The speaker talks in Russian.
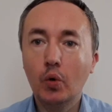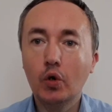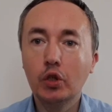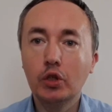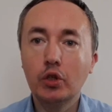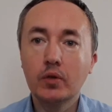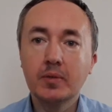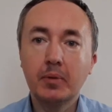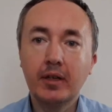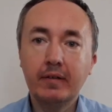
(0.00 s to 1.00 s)
около
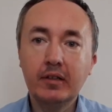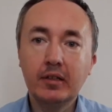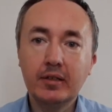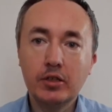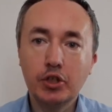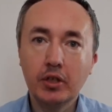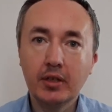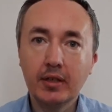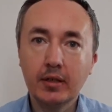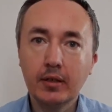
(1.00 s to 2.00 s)
3500
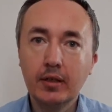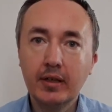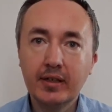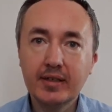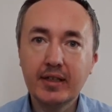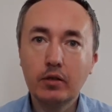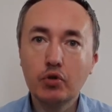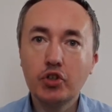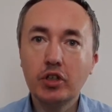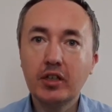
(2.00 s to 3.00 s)
гектар.
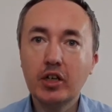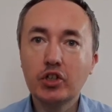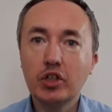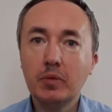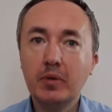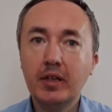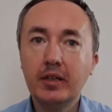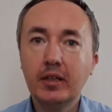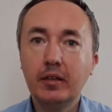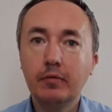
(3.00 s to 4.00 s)
Заложены также
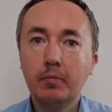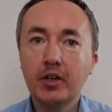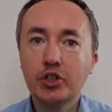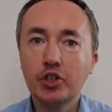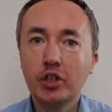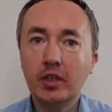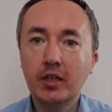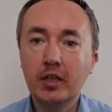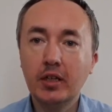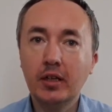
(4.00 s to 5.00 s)
хмельники в
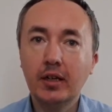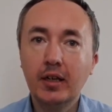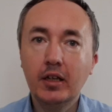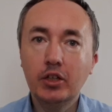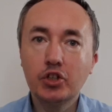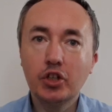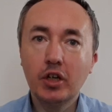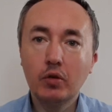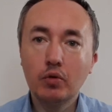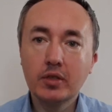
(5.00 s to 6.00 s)
Башкирии,
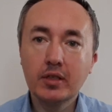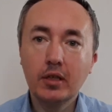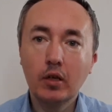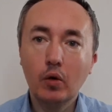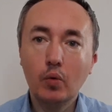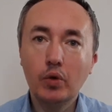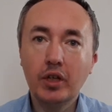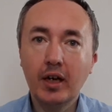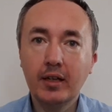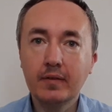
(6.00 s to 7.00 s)
Нижегородской,
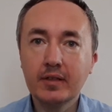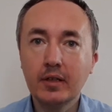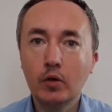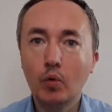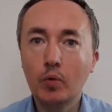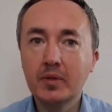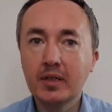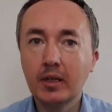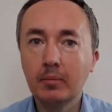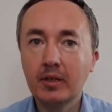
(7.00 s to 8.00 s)
Ульяновской,
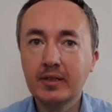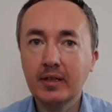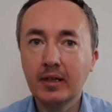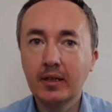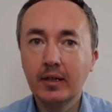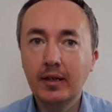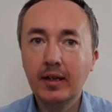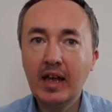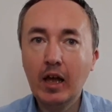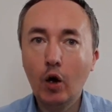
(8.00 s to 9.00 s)
Омской областях.
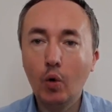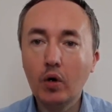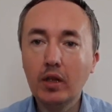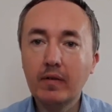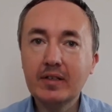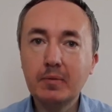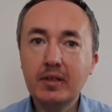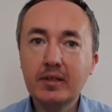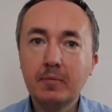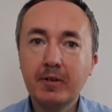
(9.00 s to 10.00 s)
Около
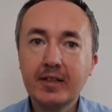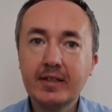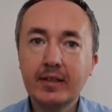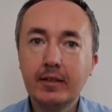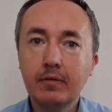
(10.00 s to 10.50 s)
80%